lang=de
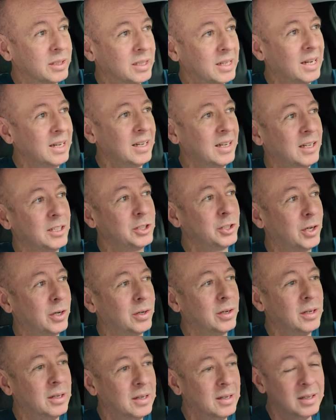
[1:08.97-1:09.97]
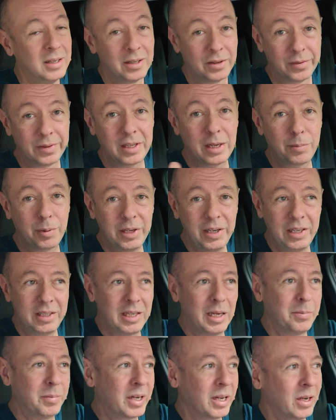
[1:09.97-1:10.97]
ganz gerne anschaue. Und der
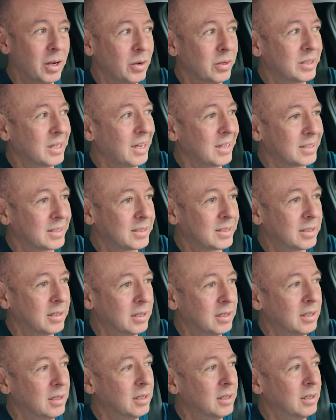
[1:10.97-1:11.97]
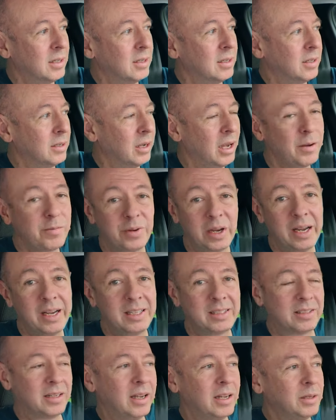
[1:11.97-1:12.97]
bringt eben genau das.
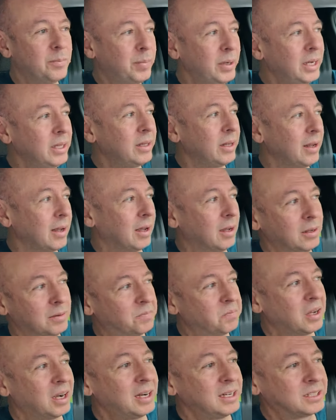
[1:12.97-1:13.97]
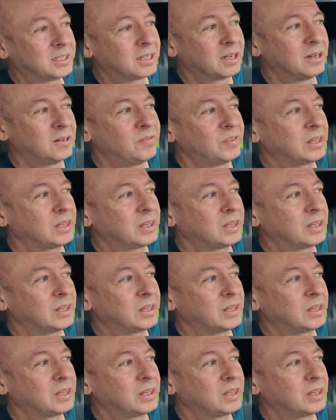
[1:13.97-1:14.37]
F8 and be there als